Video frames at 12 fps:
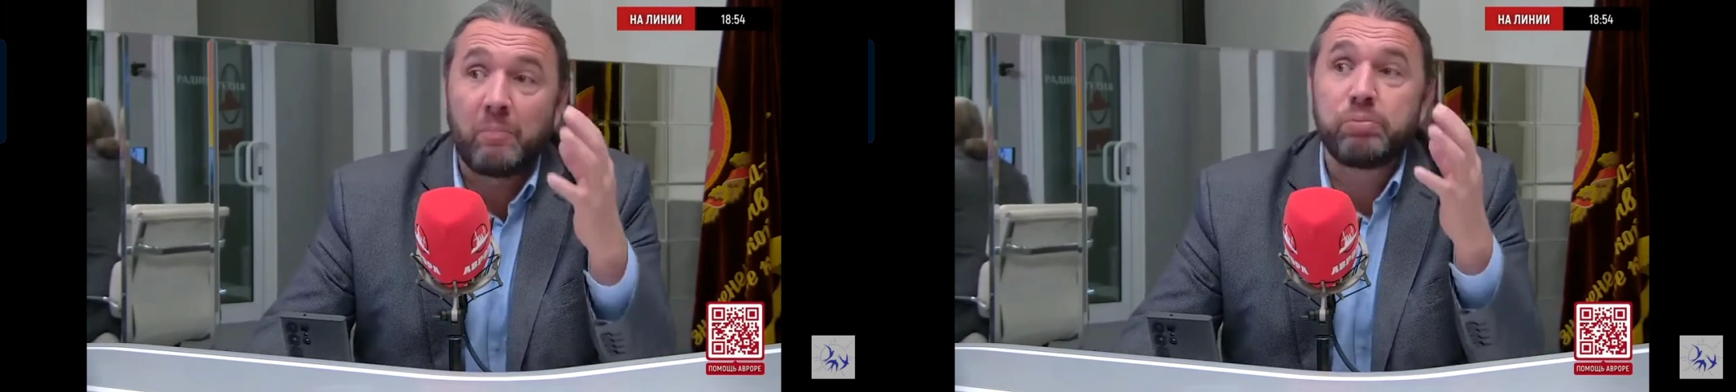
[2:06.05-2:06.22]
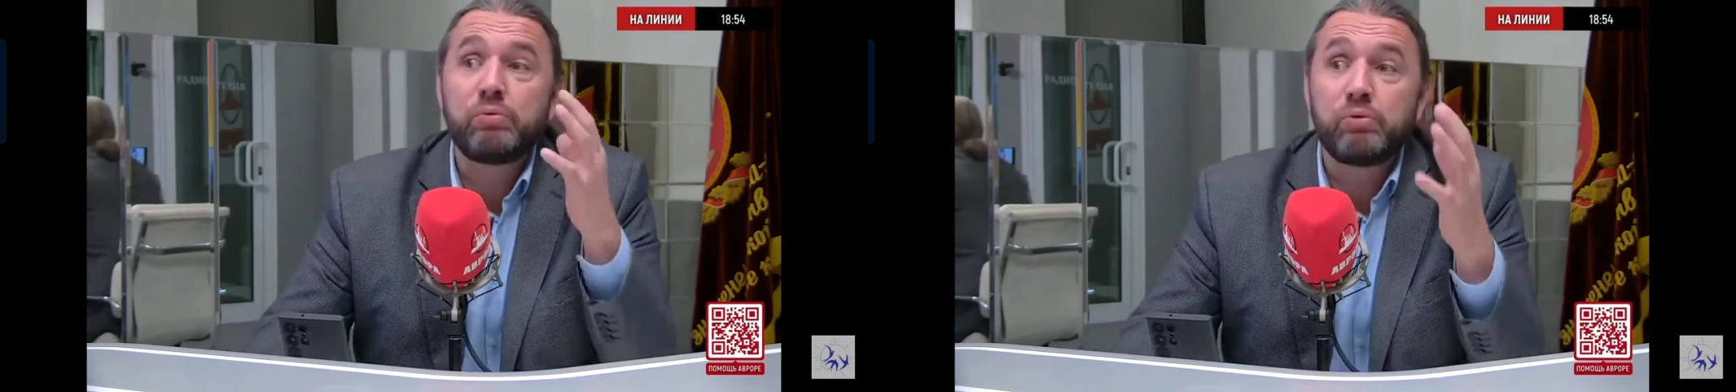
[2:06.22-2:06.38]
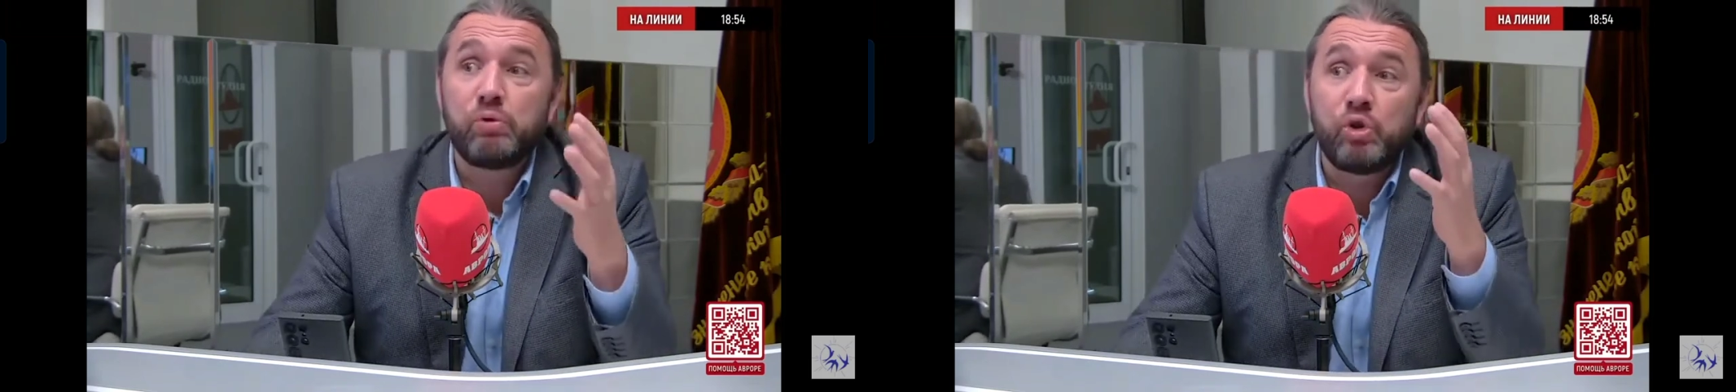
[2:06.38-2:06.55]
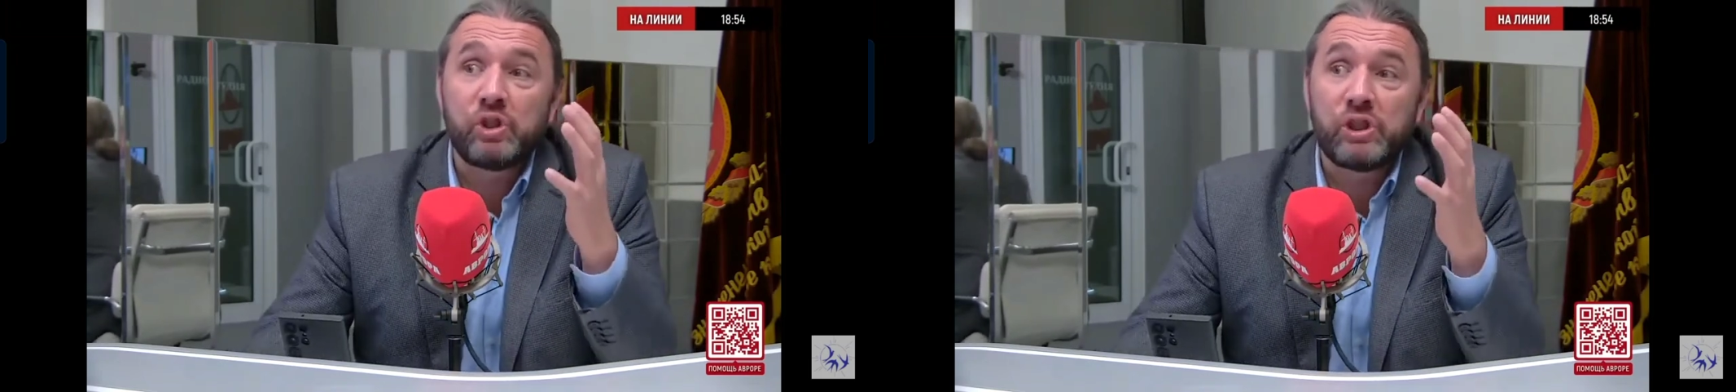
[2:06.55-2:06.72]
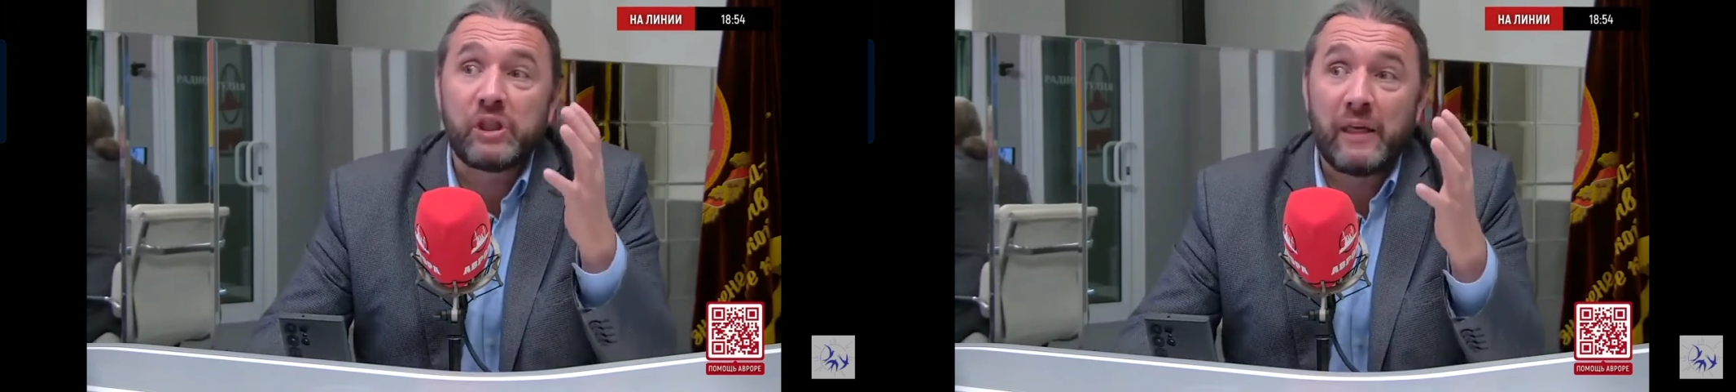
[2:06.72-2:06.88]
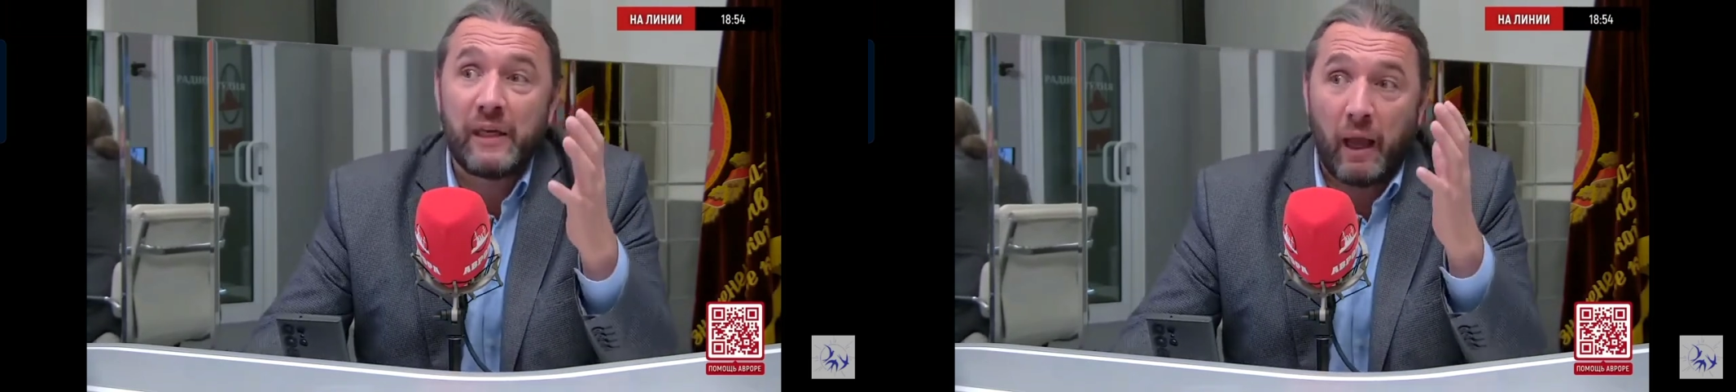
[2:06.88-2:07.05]

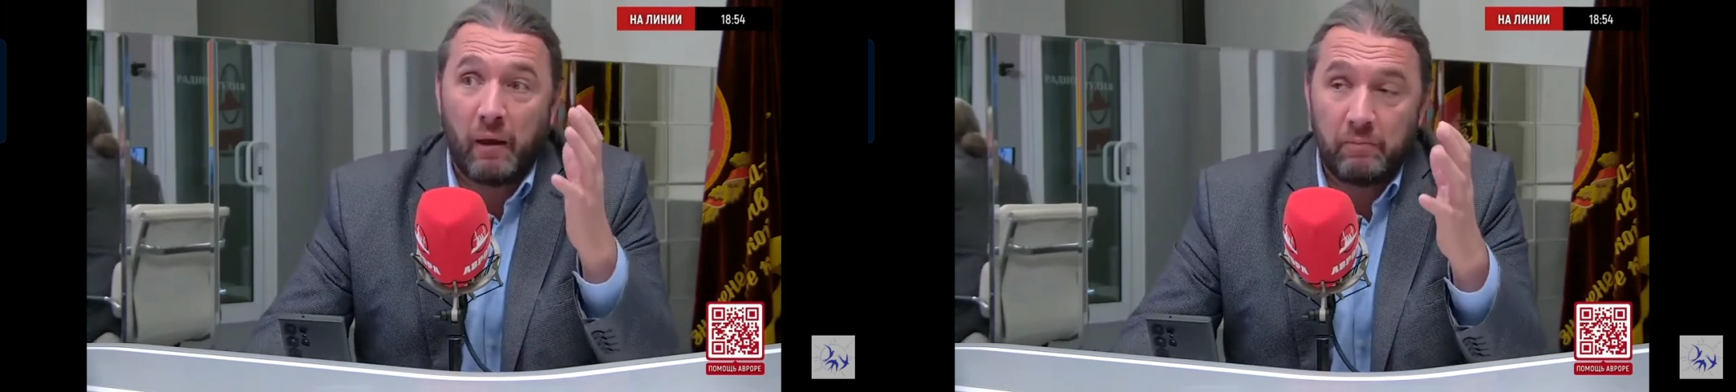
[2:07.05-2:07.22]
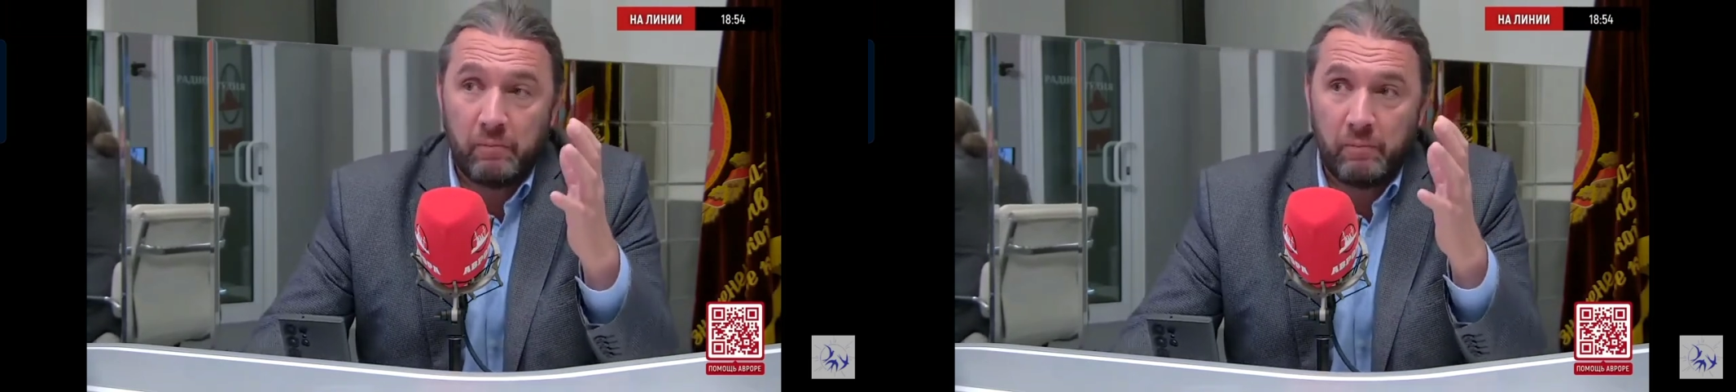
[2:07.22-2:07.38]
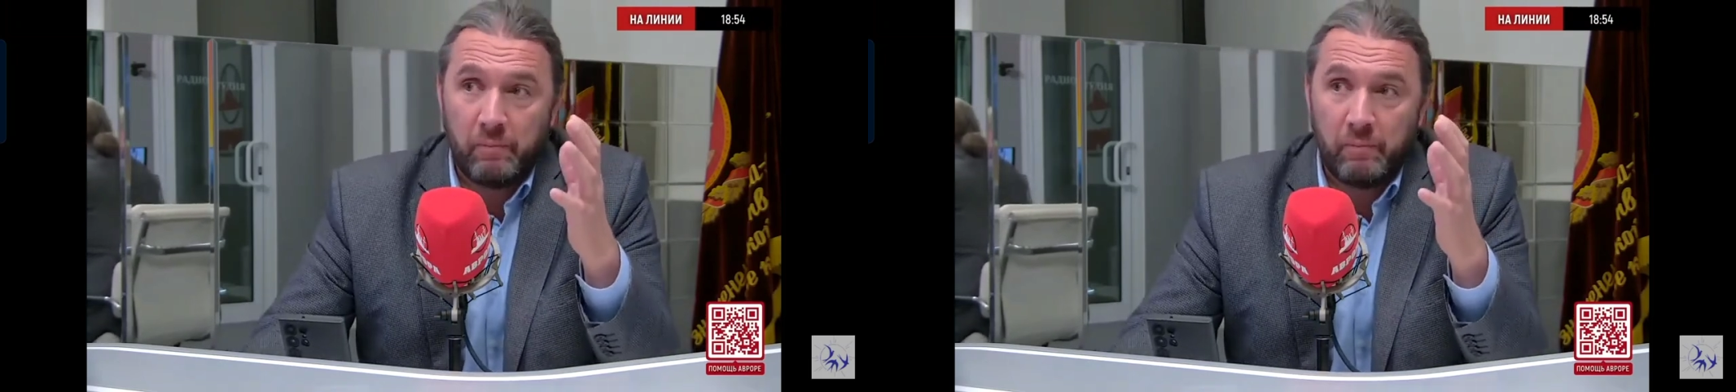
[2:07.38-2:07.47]
будущее.